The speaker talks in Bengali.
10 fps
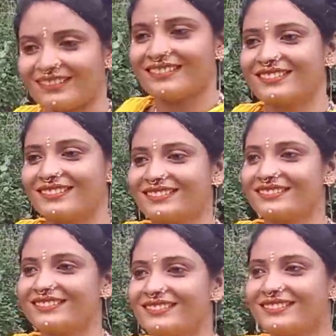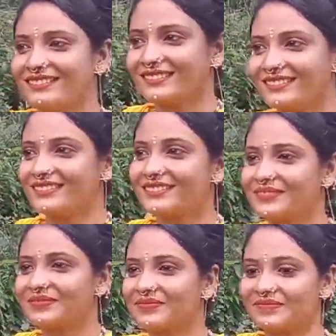আমি সবসময় ঘরের মধ্যেই বসে থাকবো
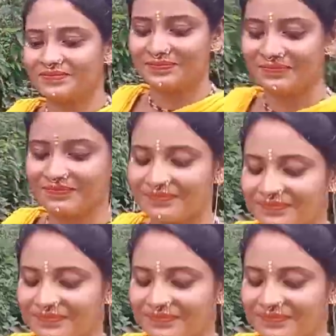আমি যাবো আমার বাচ্চা